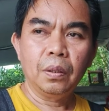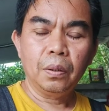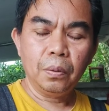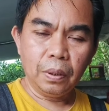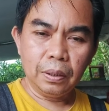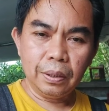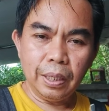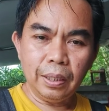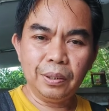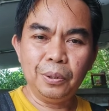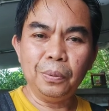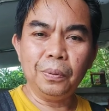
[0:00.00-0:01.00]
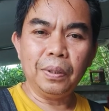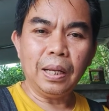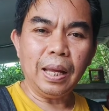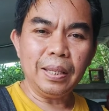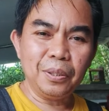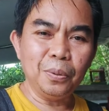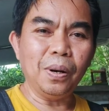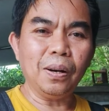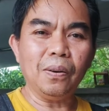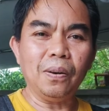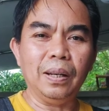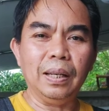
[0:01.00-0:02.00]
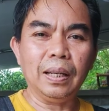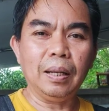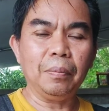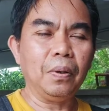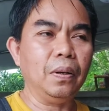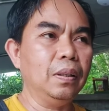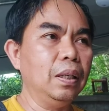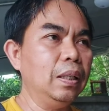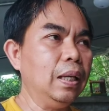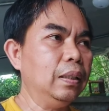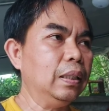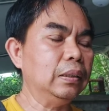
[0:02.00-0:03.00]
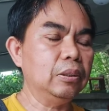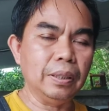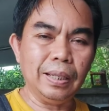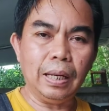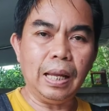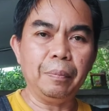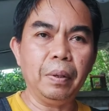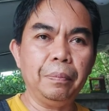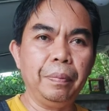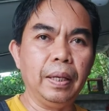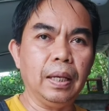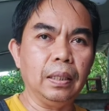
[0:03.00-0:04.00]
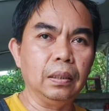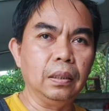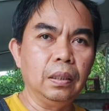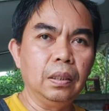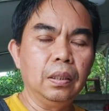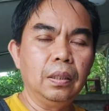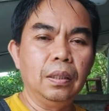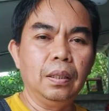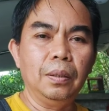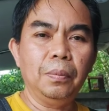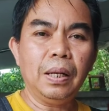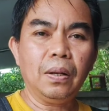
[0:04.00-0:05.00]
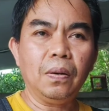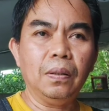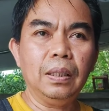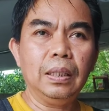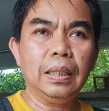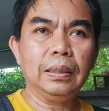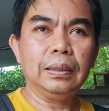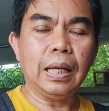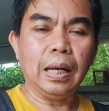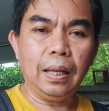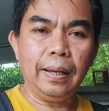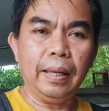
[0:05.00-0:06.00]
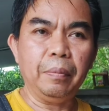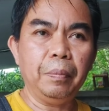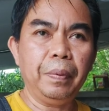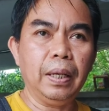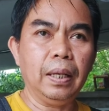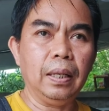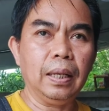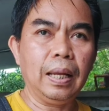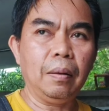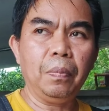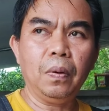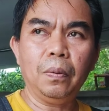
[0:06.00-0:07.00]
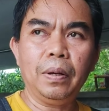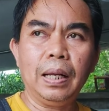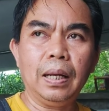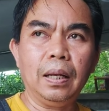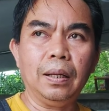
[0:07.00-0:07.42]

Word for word: ตรวจเช็คชัวให้ชัวร์ก่อนนะครับก่อนที่ท่านจะซื้ออะไหล่ไปเปลี่ยน หรือว่าก่อนที่จะสั่งอะไหล่ไปเปลี่ยนนะครับ เพราะว่า